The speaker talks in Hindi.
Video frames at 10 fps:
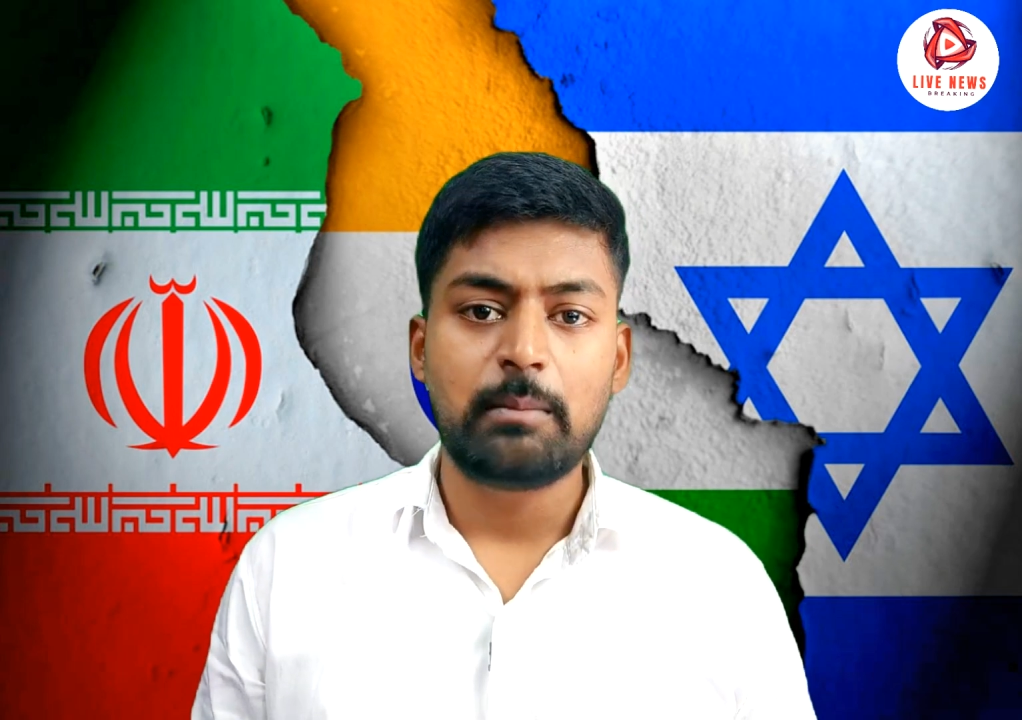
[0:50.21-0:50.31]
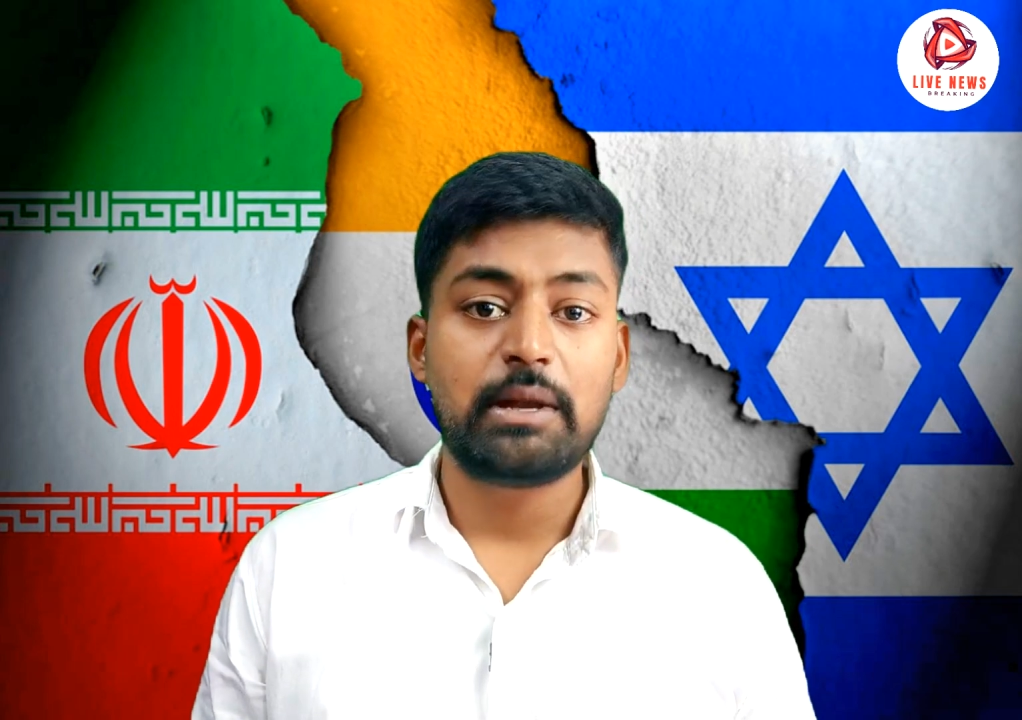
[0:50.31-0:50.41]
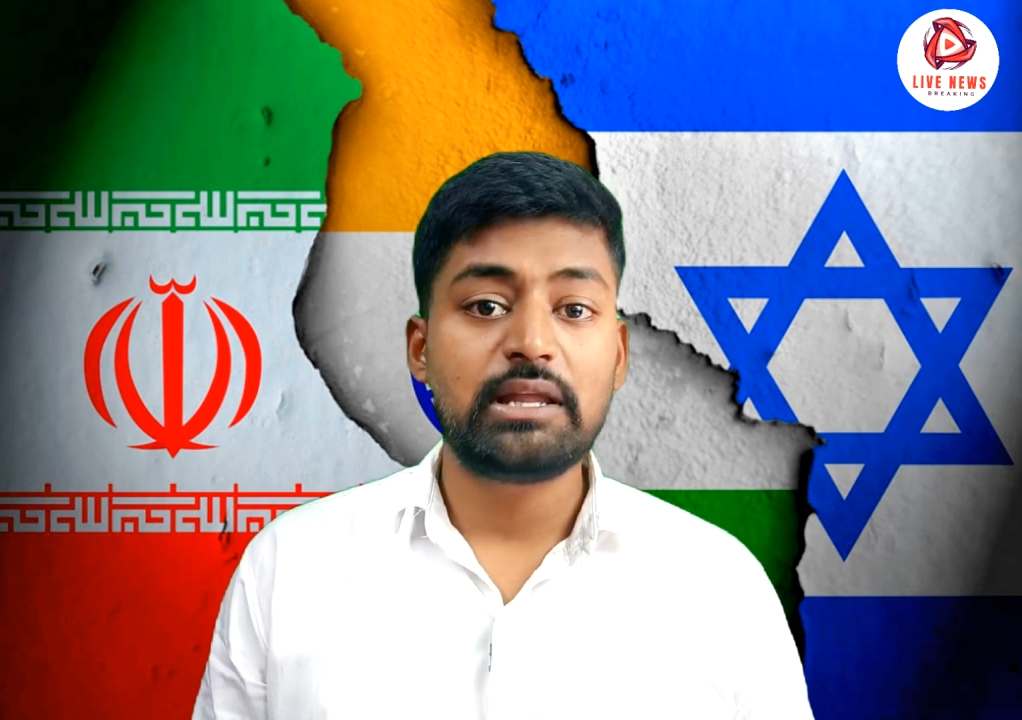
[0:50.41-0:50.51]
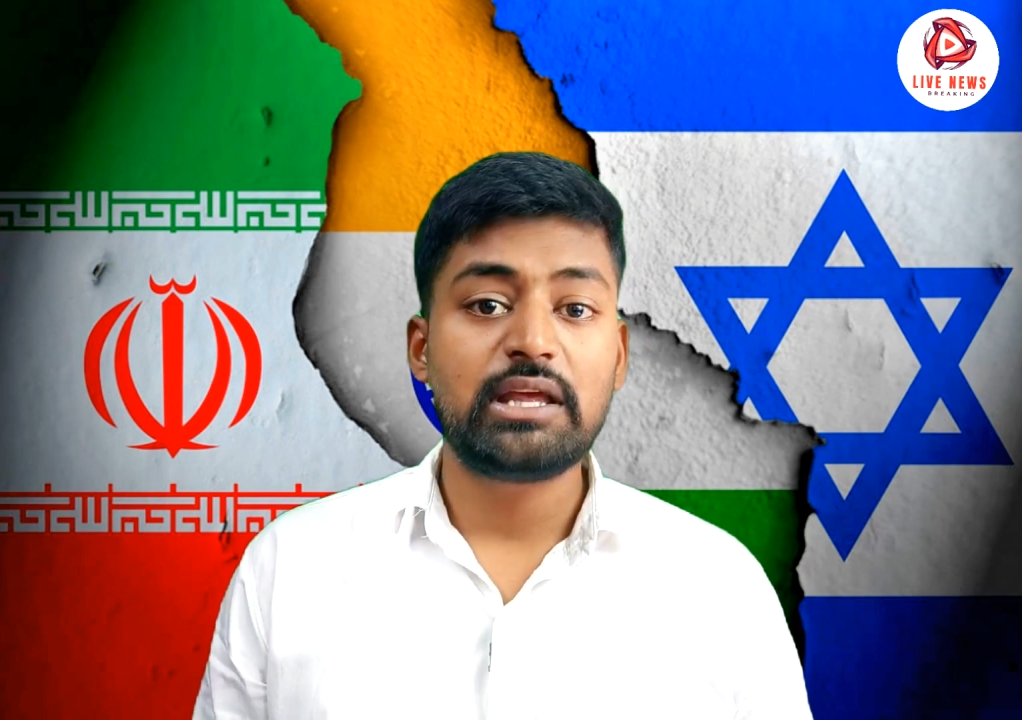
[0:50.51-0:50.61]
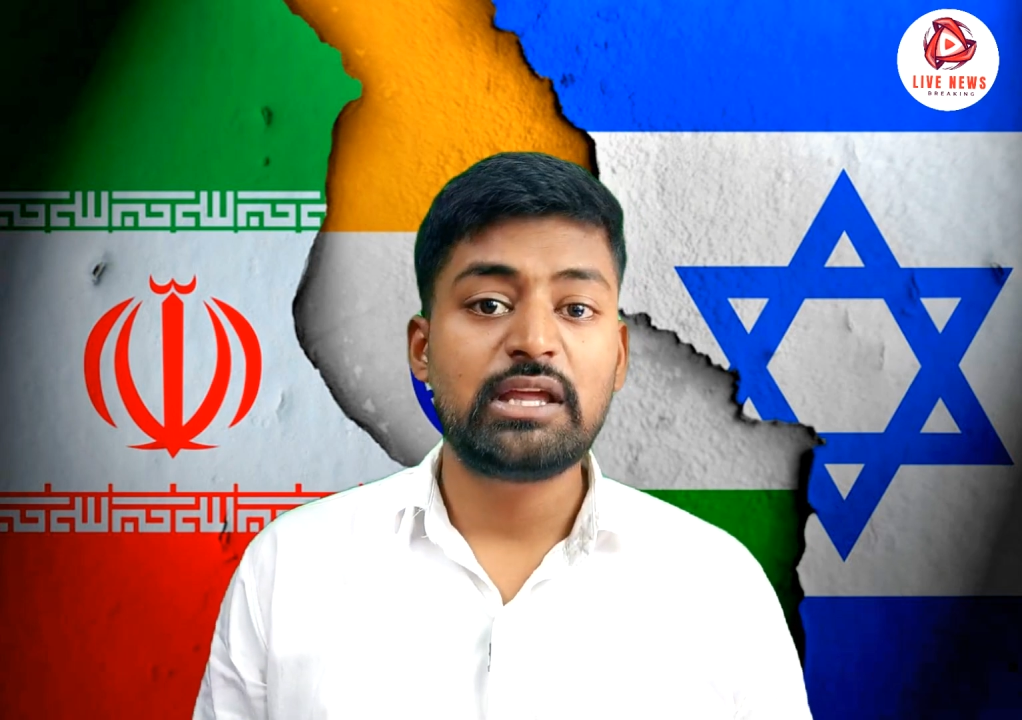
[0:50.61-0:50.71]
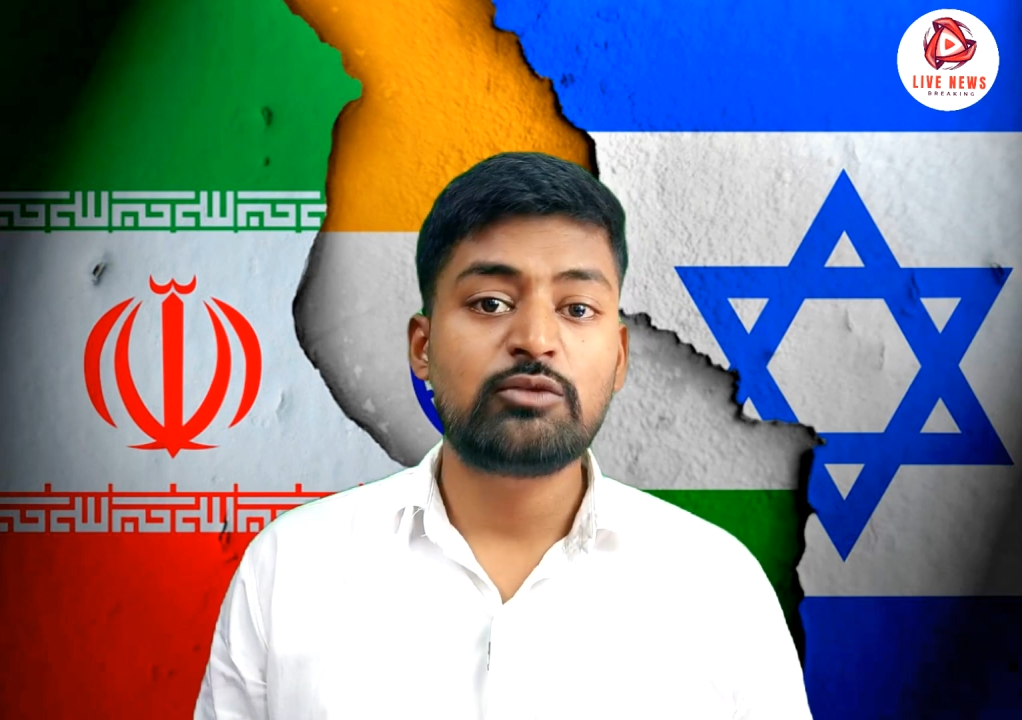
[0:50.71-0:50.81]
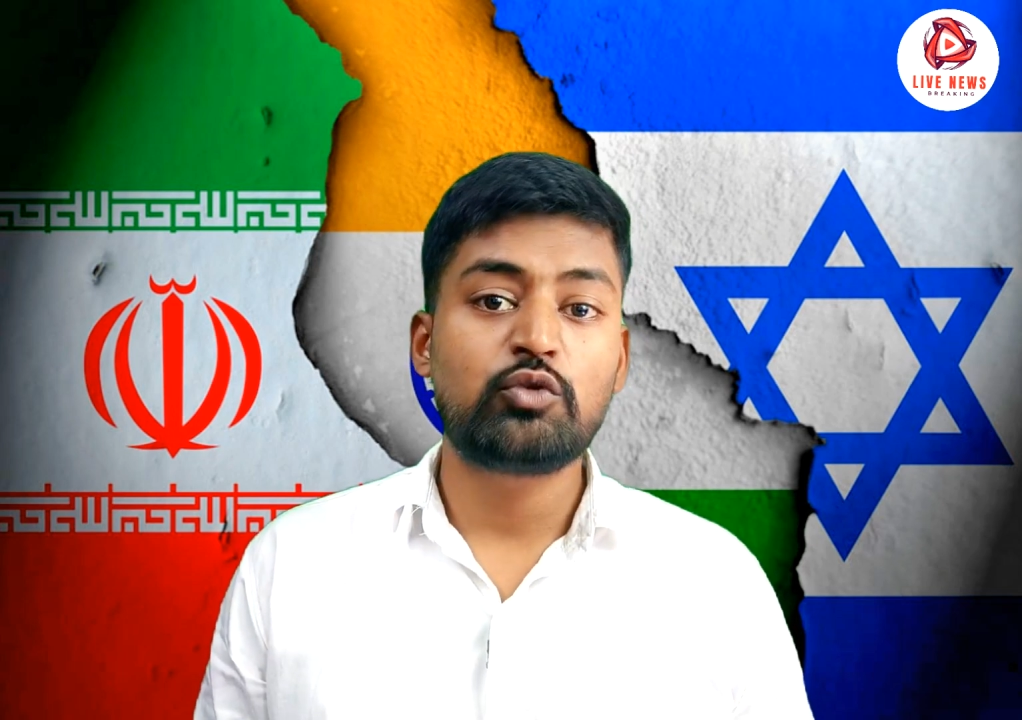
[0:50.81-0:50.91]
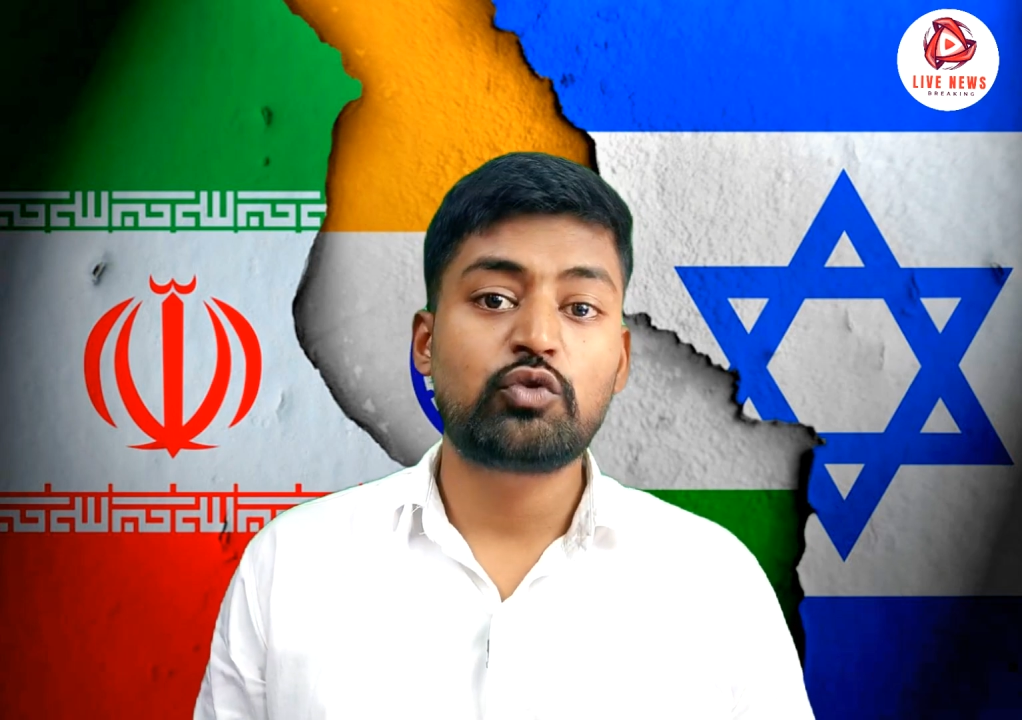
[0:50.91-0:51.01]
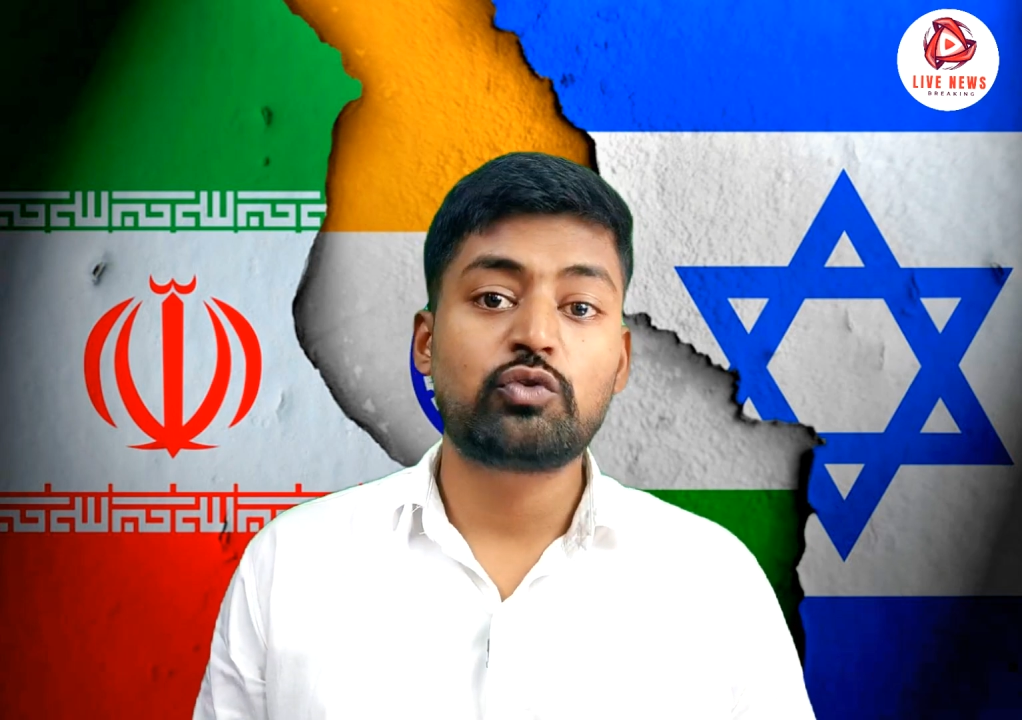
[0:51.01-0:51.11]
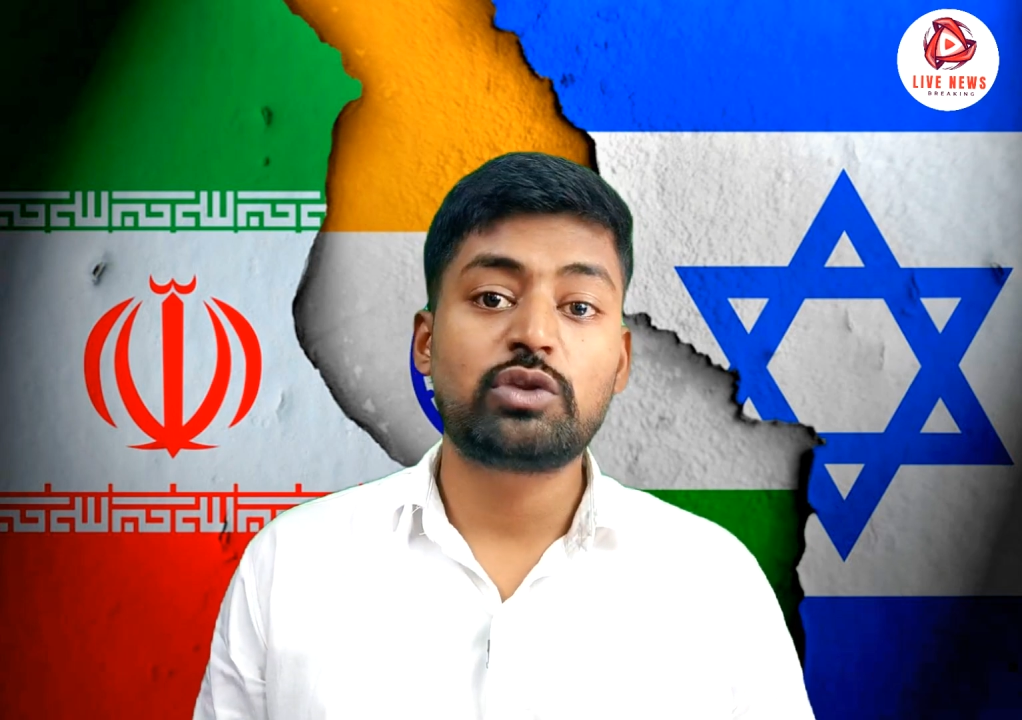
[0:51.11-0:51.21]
बल्कि दोनों